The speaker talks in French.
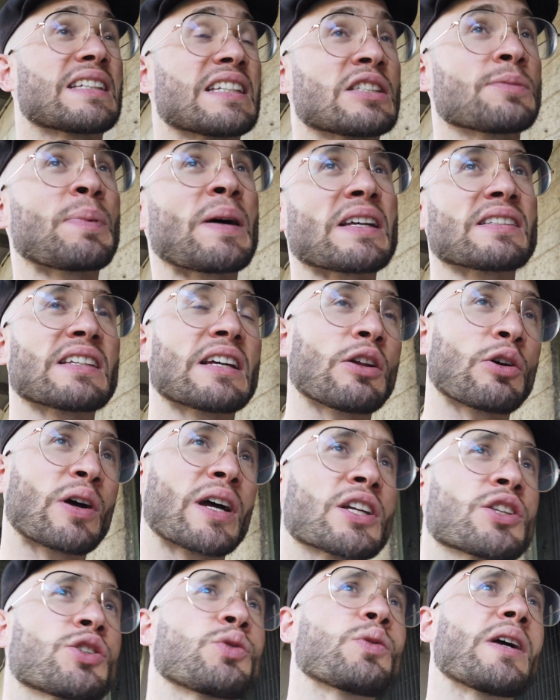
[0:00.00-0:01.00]
Ce qui se passe à
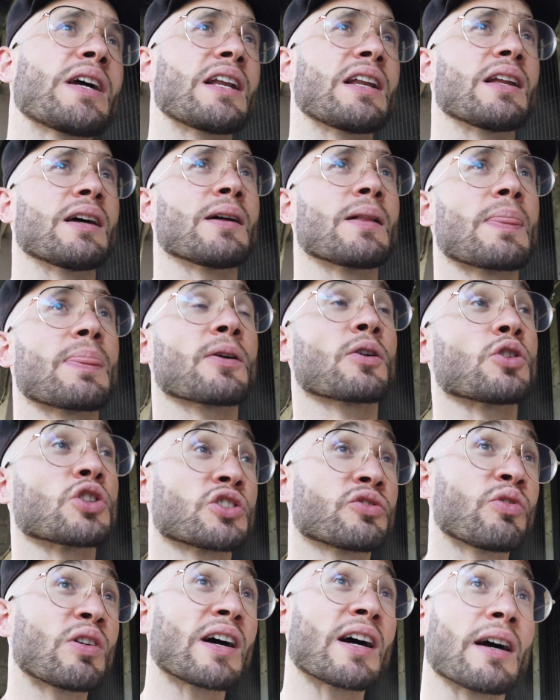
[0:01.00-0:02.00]
l'heure actuelle,
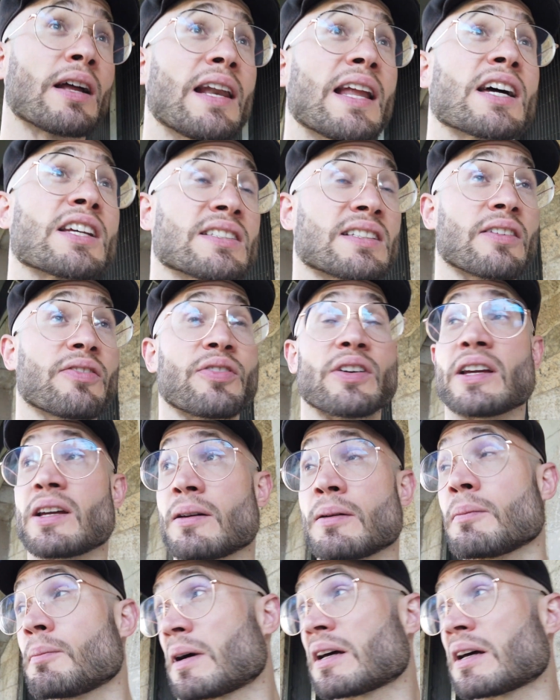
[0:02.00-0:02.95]
quand je vois, là ça fait